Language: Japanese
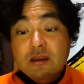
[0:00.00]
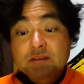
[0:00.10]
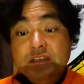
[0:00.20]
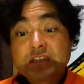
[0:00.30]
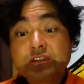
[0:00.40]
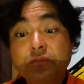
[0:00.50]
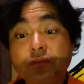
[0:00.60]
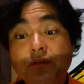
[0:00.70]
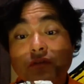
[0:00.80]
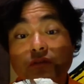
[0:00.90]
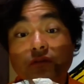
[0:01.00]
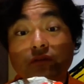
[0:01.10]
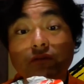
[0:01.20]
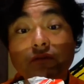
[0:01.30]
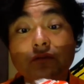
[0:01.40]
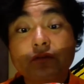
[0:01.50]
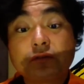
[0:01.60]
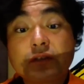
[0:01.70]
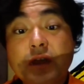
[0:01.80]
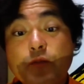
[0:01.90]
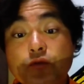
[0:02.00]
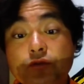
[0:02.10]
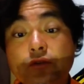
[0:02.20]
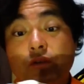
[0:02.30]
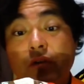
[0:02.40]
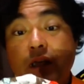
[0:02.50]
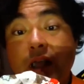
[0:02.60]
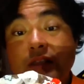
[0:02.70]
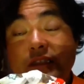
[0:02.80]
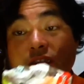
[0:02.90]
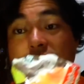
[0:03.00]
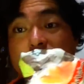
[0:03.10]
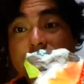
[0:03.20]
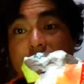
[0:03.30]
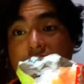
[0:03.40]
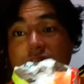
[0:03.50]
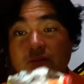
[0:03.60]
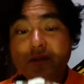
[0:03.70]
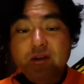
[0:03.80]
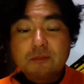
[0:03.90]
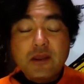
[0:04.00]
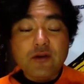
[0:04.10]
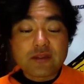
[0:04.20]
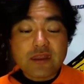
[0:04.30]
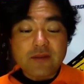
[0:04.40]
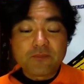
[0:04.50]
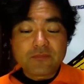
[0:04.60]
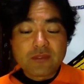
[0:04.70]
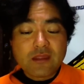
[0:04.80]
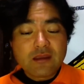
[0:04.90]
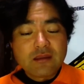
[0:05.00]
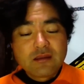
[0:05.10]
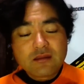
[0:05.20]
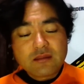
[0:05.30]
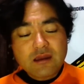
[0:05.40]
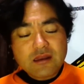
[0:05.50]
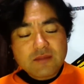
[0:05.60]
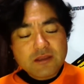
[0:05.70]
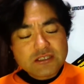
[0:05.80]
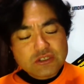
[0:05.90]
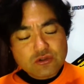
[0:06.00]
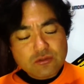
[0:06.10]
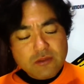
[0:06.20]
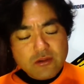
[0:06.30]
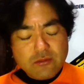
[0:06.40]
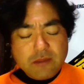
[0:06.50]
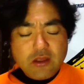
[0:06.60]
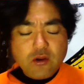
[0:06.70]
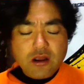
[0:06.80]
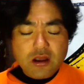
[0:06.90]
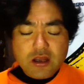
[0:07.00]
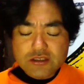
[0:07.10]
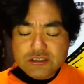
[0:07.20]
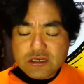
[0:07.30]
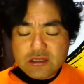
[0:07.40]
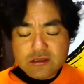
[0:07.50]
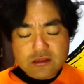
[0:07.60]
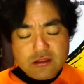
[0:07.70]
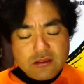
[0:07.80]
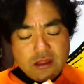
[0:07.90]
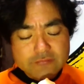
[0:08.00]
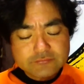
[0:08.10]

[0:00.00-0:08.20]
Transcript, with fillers: シャリと、このサーモンの間に入れるしかないですよ。ママヨがね。だからいまいちちょっとマヨ、マヨ感が感じられなかったですね。